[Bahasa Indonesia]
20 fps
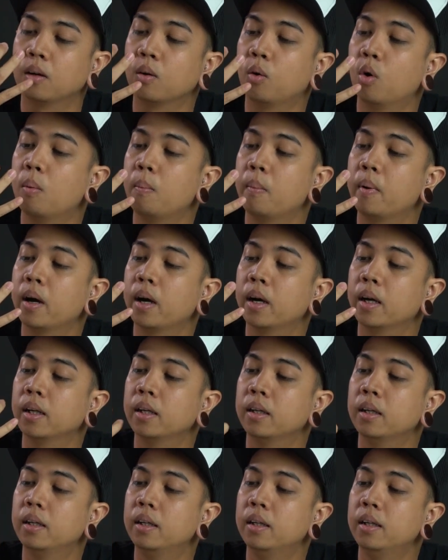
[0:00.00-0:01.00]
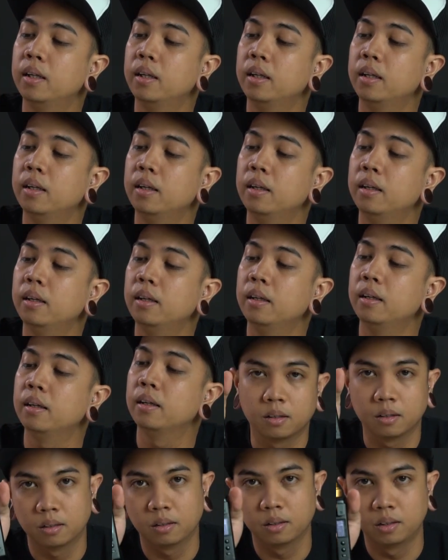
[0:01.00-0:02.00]
gue main di
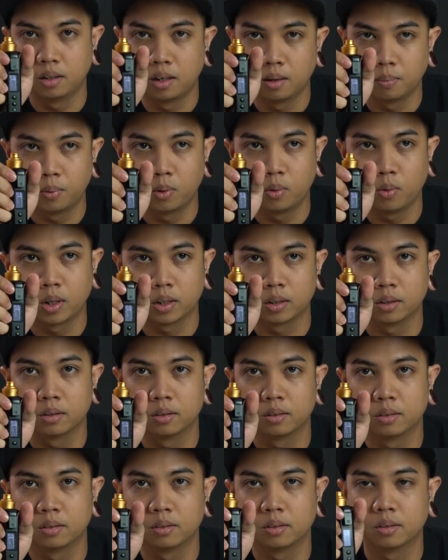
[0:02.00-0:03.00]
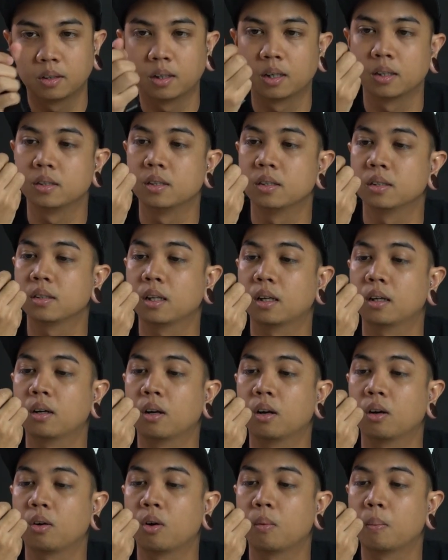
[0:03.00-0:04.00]
30 watt resistan
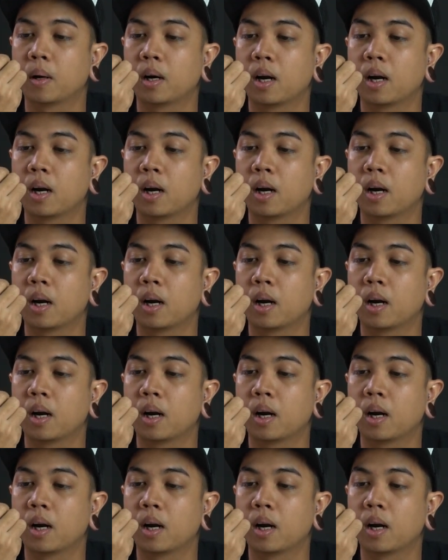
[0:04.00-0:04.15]
0,6